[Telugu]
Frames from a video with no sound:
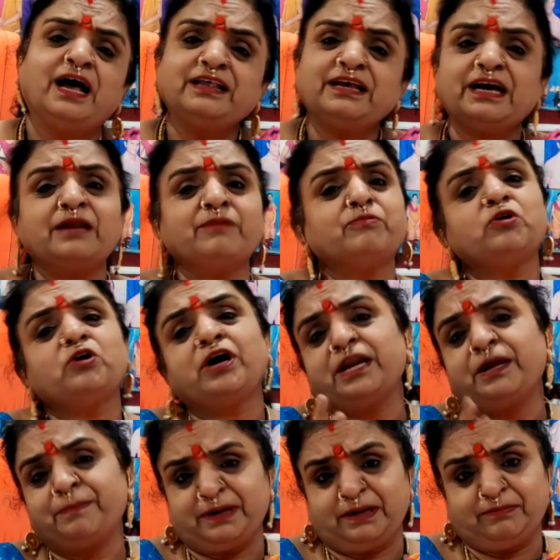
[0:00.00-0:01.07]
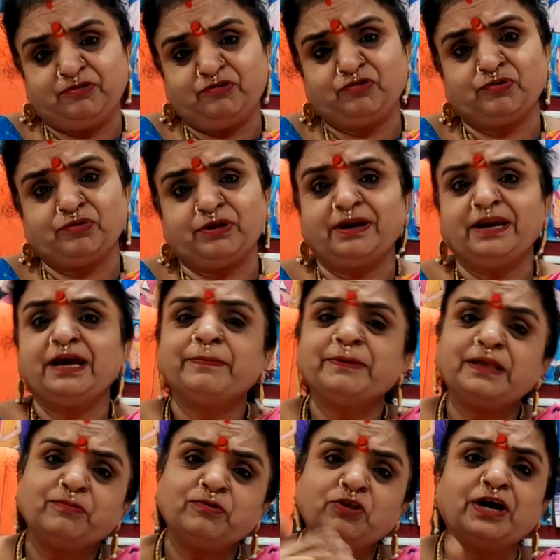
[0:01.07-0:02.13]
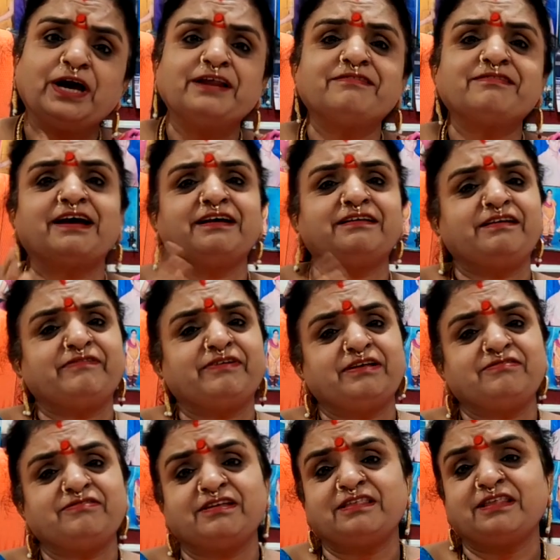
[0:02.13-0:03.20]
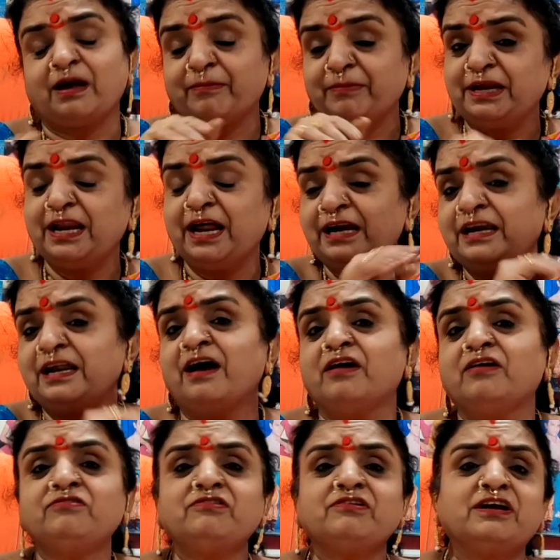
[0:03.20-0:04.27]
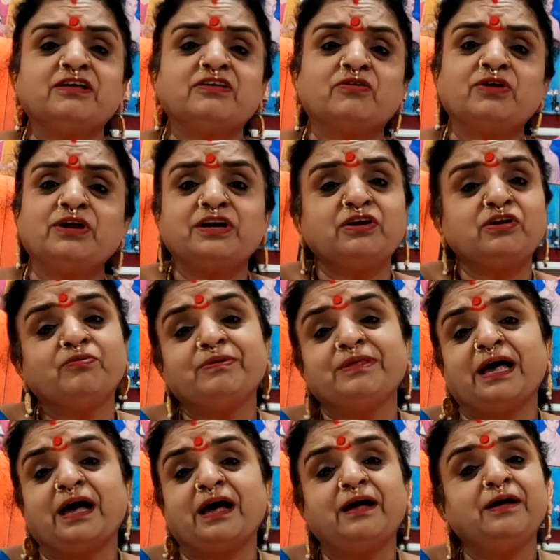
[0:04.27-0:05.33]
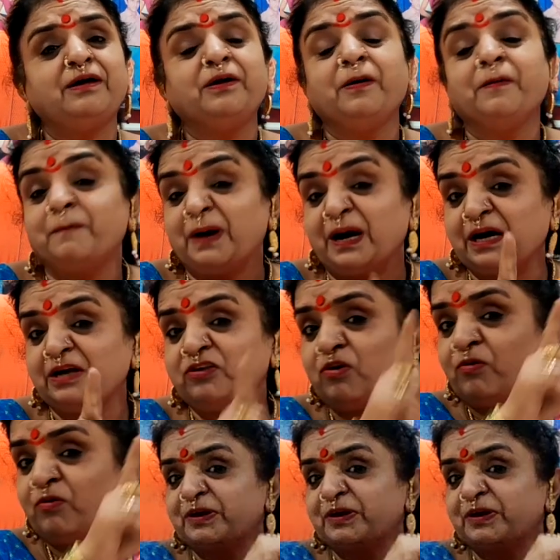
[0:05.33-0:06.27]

అందుకని ముందుగానే ప్రేమించుకుందాం లేకపోతే ముందుగానే సహజీవనం చేద్దాం ఇలాంటి ఆలోచనలతో నేటి యువత పక్కదోవ